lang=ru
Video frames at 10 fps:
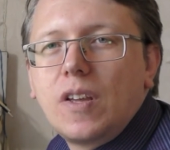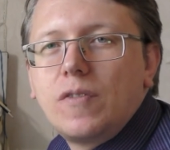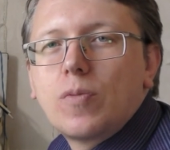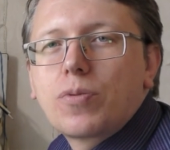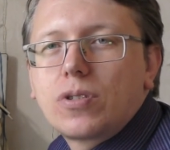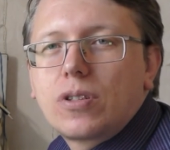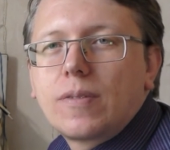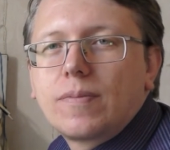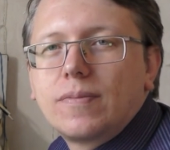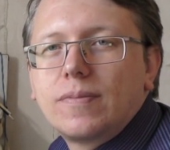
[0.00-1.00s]
И все
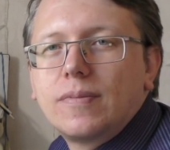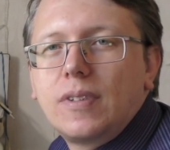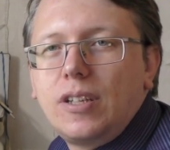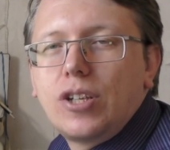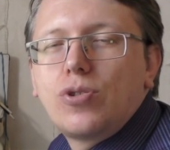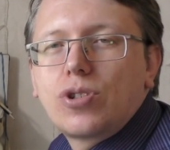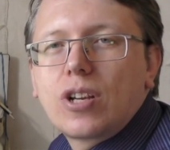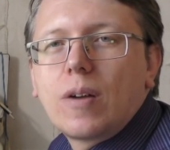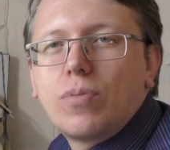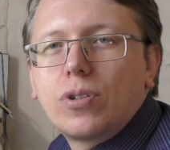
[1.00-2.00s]
просто и
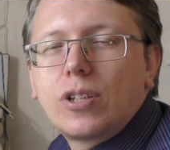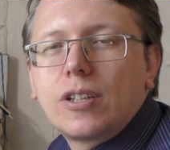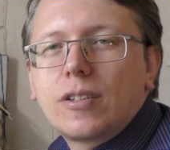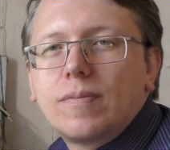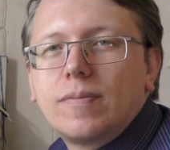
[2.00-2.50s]
надежно работает.